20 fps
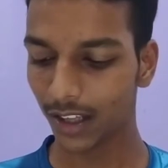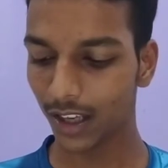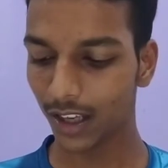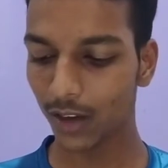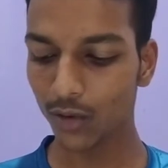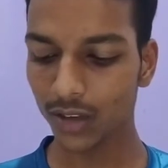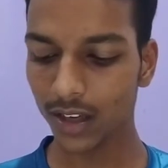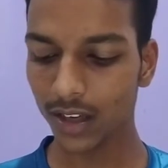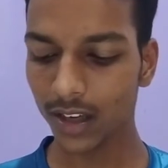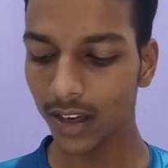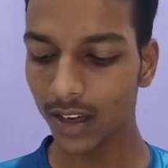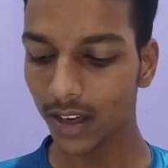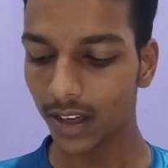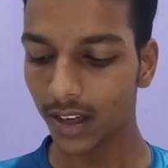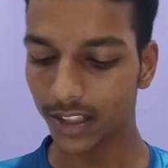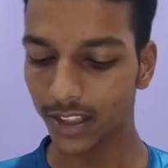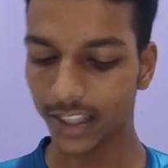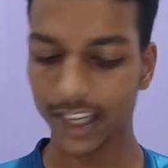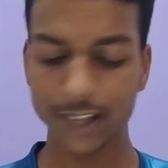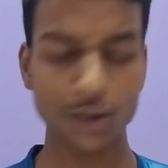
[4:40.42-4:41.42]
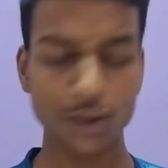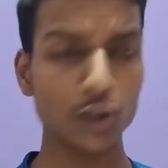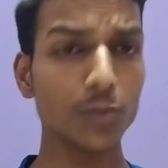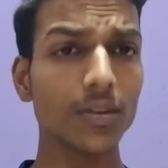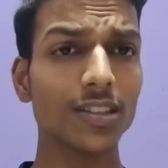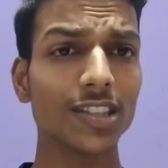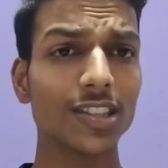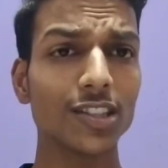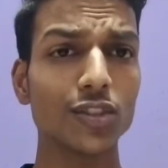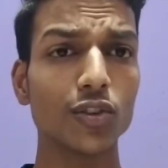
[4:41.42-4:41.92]
क्योंकि यीशु
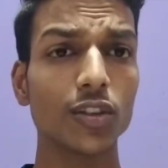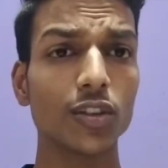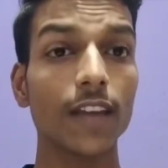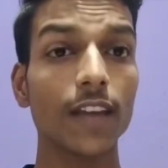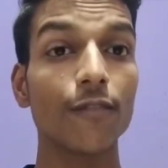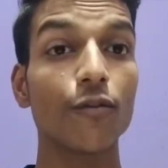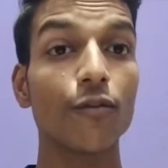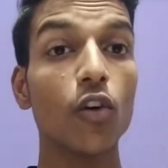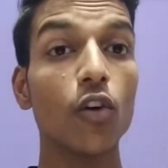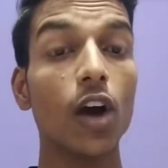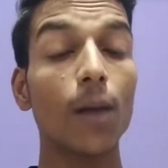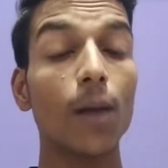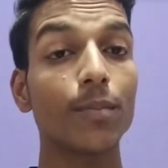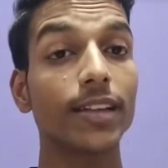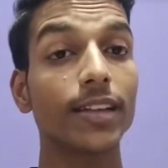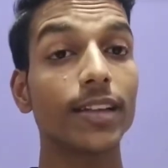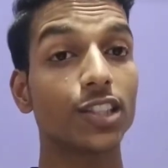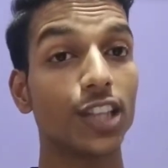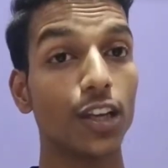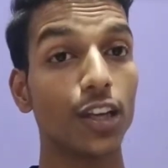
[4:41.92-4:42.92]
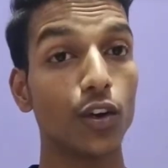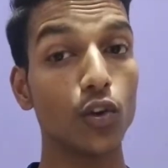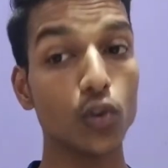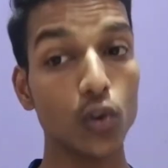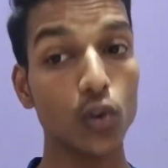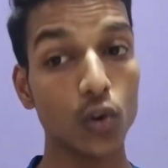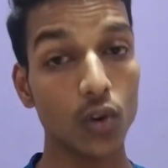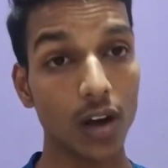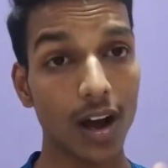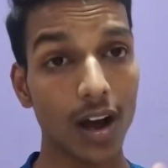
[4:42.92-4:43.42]
मसीह जो थे वो अपने चेलों
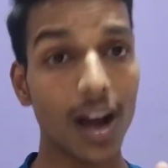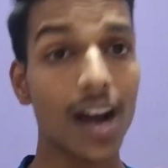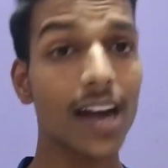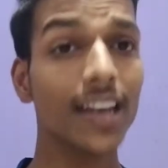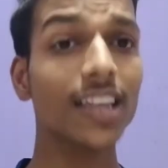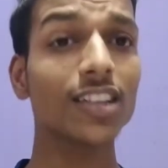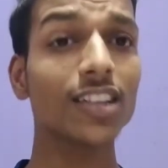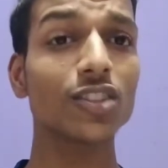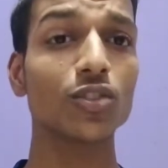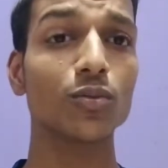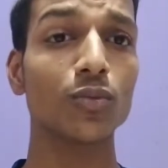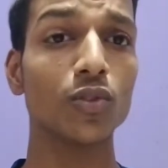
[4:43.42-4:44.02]
को हर एक